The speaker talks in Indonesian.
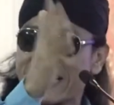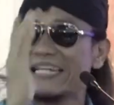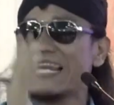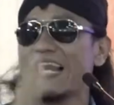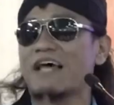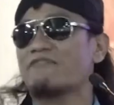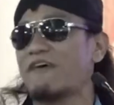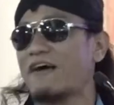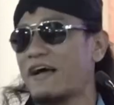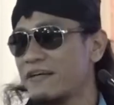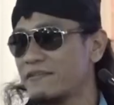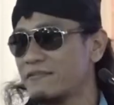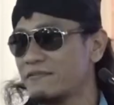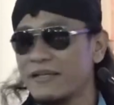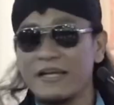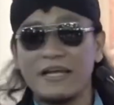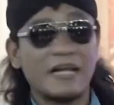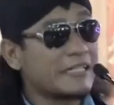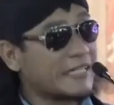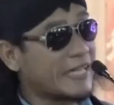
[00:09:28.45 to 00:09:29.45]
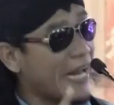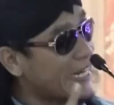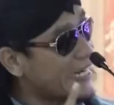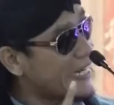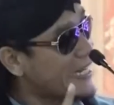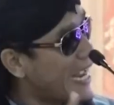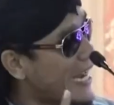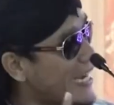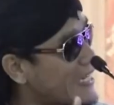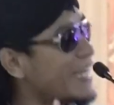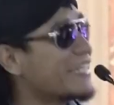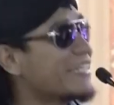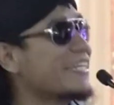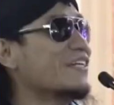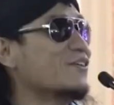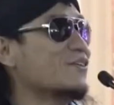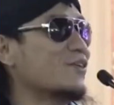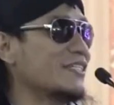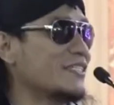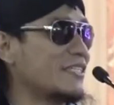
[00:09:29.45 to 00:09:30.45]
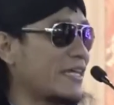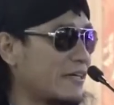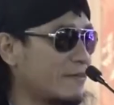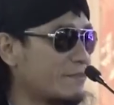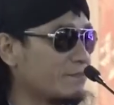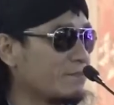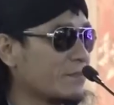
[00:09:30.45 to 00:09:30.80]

khilafah dan ini ada di Indonesia